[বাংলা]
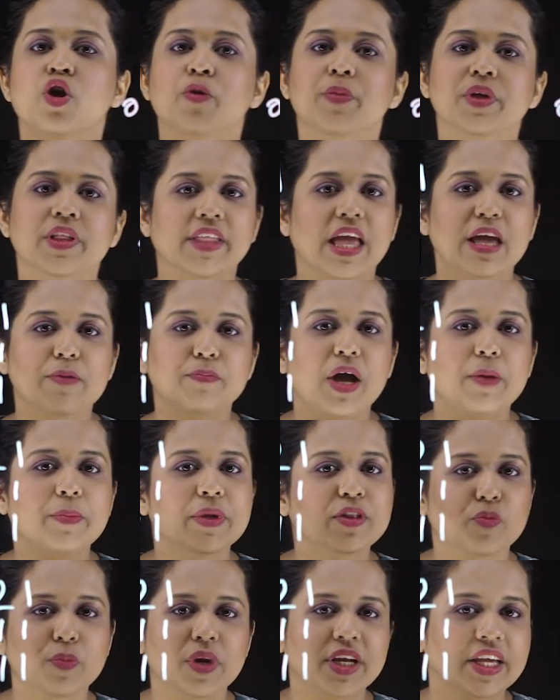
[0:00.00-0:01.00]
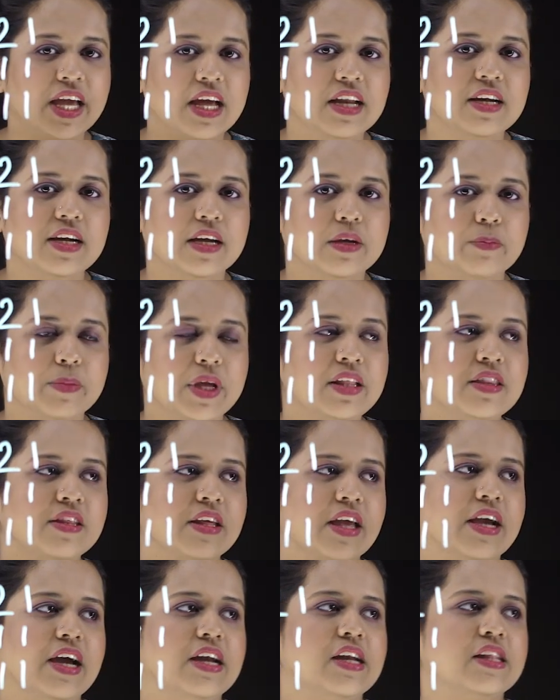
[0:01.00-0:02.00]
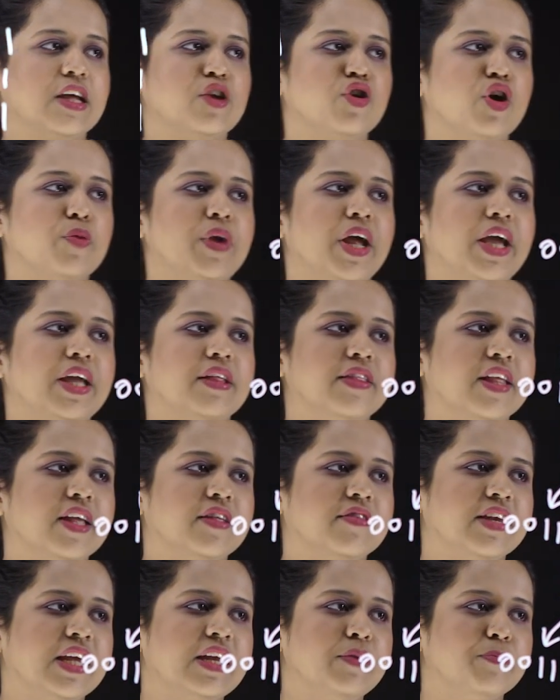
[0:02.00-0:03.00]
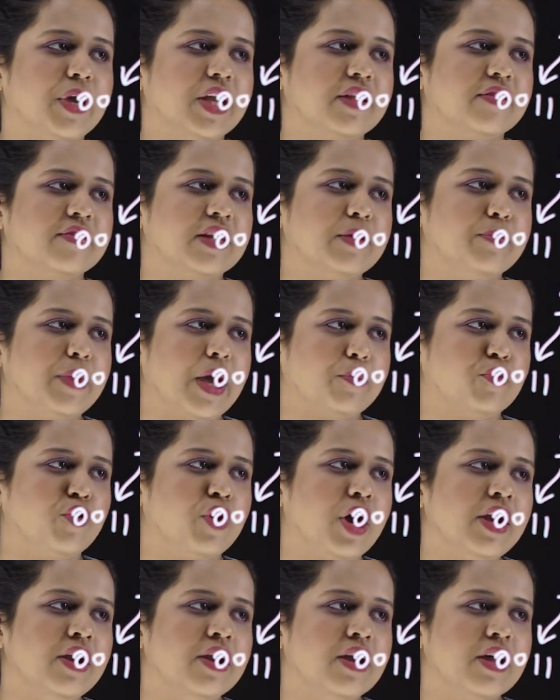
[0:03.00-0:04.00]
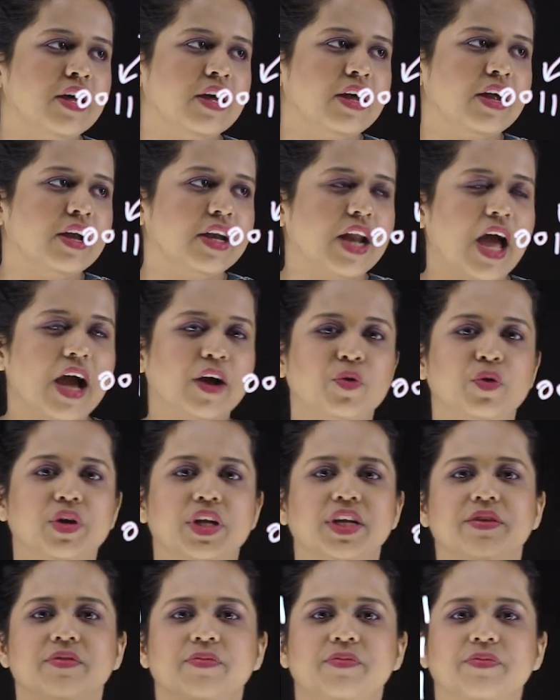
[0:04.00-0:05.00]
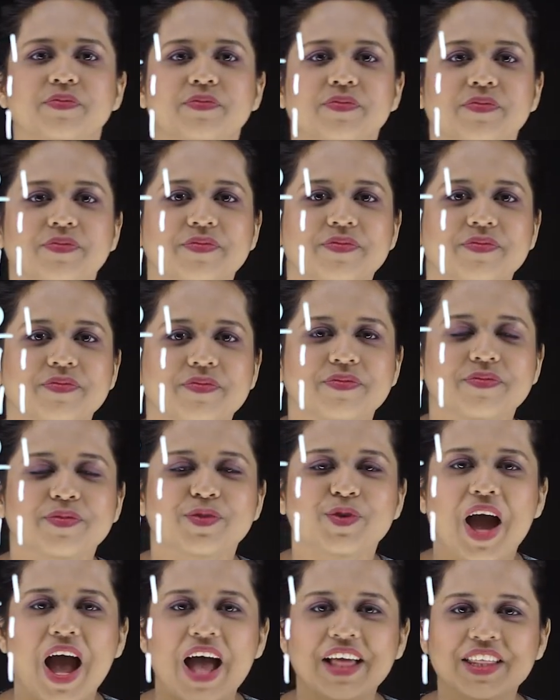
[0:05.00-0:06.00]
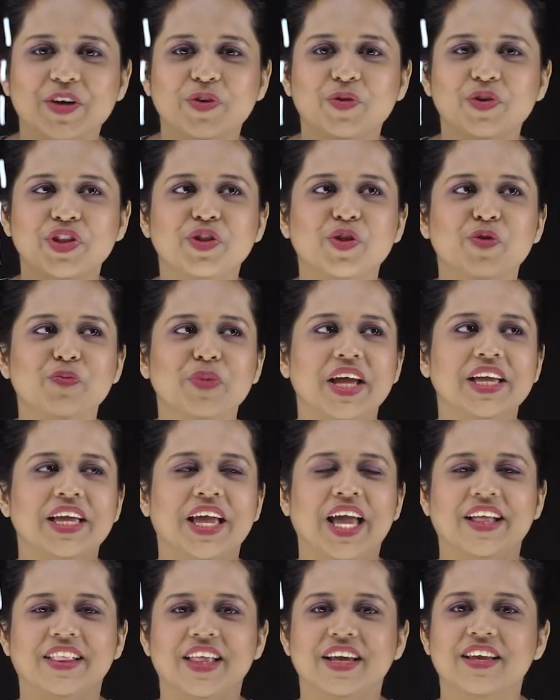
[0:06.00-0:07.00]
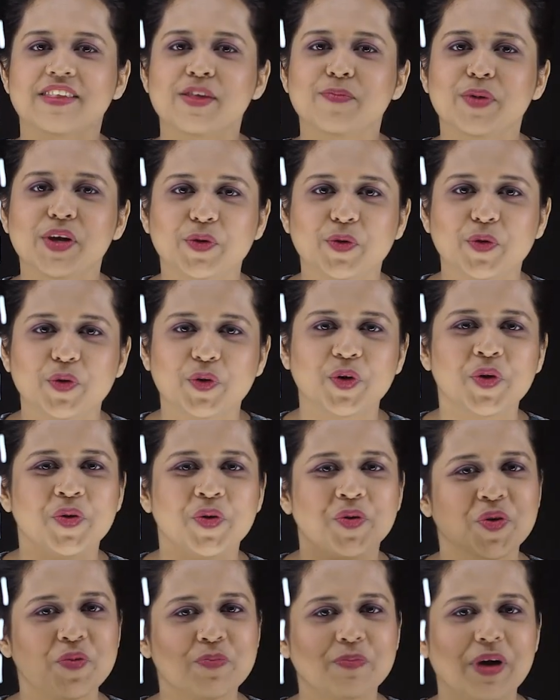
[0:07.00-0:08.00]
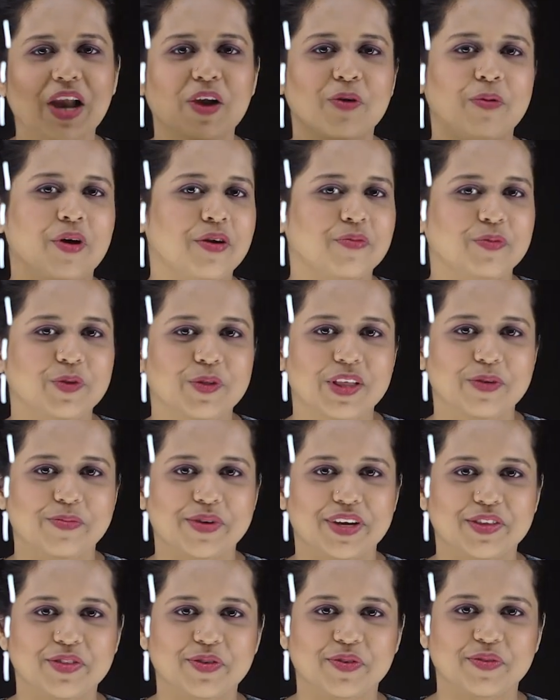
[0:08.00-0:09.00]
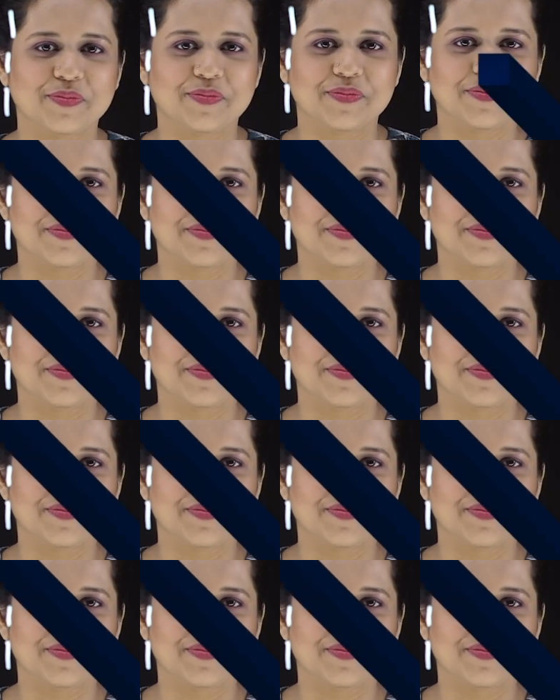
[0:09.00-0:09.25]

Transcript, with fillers: তবে সেমভাবে তোমরা খেয়াল রাখবে যে এখানে যেন আমরা এই সিক্সটিন বেসটি ব্যবহার না করি তো আশা করছি তোমরা এই হেক্সাডেসিমাল কোডও খুব ভালোভাবে বুঝতে পেরেছ